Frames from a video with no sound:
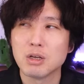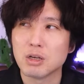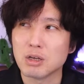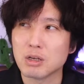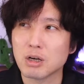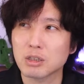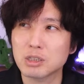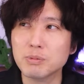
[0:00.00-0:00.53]

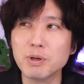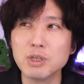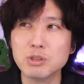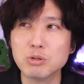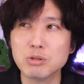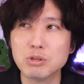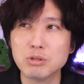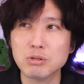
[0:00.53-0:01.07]
えー、発売
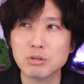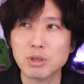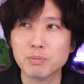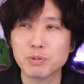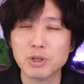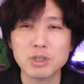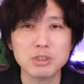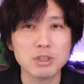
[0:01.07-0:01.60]
初週で
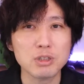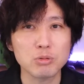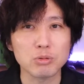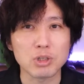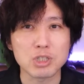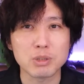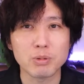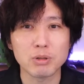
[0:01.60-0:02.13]

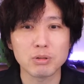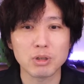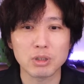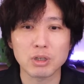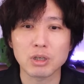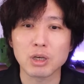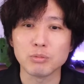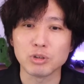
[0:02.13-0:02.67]
プレイステーションで一番売れ
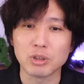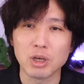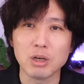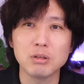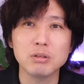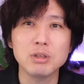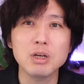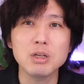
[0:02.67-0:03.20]
たゲームって
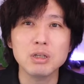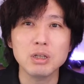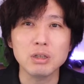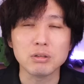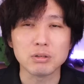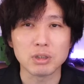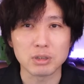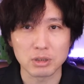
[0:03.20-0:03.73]

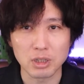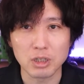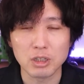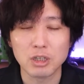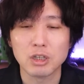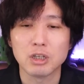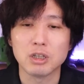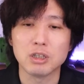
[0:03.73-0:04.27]
エルデンリングですね。
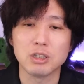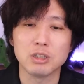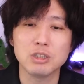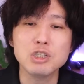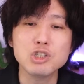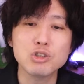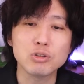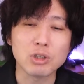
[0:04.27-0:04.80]
えー、
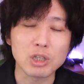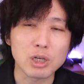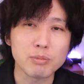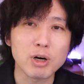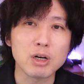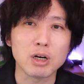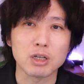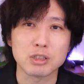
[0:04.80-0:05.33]
27
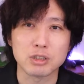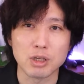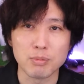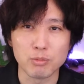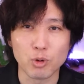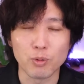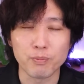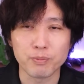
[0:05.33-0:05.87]
万
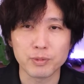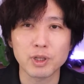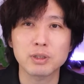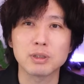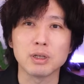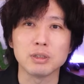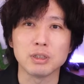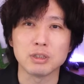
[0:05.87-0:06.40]
8000本
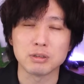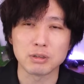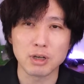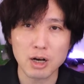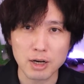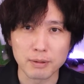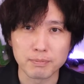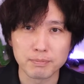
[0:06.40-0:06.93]
だったんです
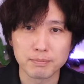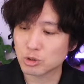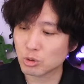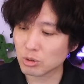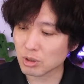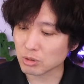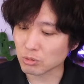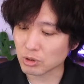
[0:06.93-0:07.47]
が、
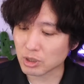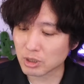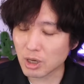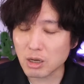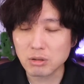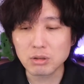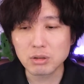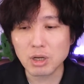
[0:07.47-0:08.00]
ちょっとあの、比
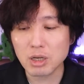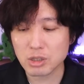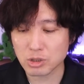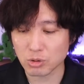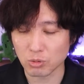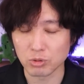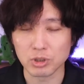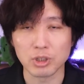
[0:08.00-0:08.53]
較対
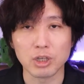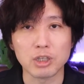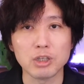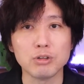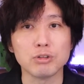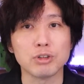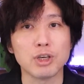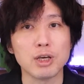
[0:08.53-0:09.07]
象にでき
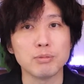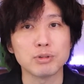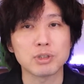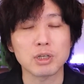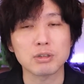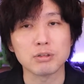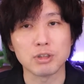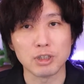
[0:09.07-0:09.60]
るゲーム
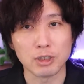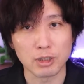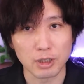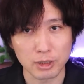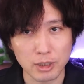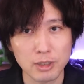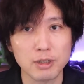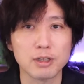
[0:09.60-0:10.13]
作品
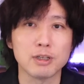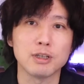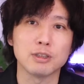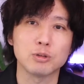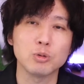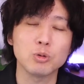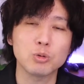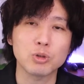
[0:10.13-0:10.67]
がね、えー、
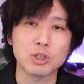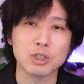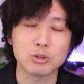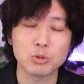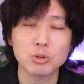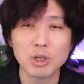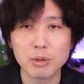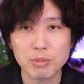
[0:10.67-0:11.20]
その時、
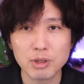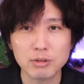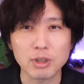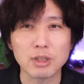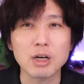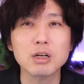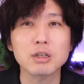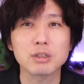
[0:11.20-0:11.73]
そのタイミング
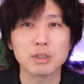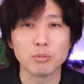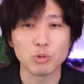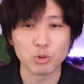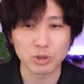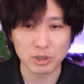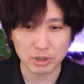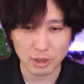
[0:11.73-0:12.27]
でなかったも
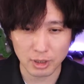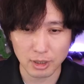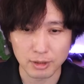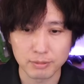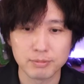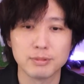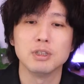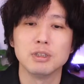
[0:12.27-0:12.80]
のですか
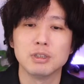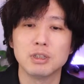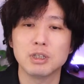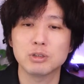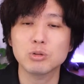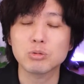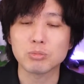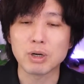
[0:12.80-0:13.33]
ら、
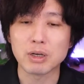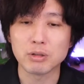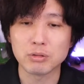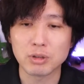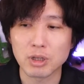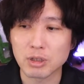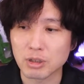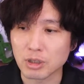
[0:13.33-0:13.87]
えー、ちょっとまあ、
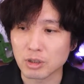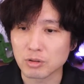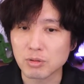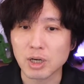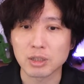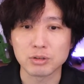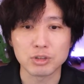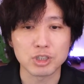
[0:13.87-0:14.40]
エルデンリング
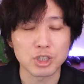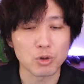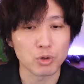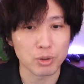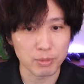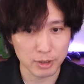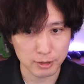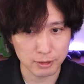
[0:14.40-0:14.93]
は外してお
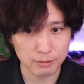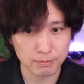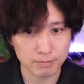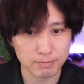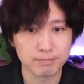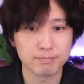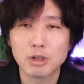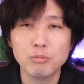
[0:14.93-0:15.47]
ります。
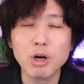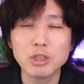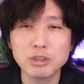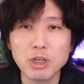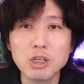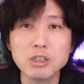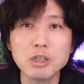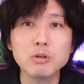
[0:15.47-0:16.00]
まあ、い
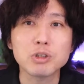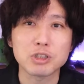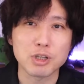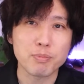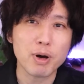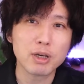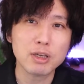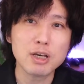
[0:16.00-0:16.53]
ずれにせよです
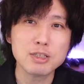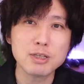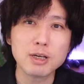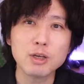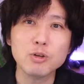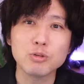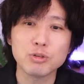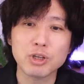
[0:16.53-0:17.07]
ね、パッケージだ
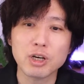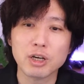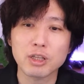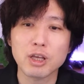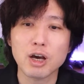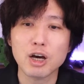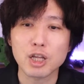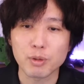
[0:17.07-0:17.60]
けの売り上げ
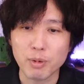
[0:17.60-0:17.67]
であれ